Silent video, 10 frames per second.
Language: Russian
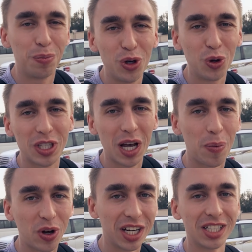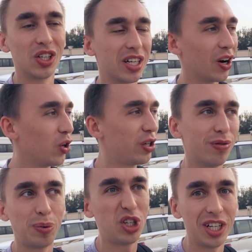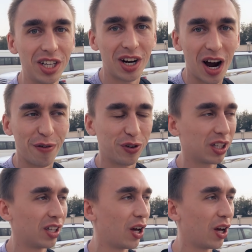бьются об кресло. Короче, вообще не кайф эта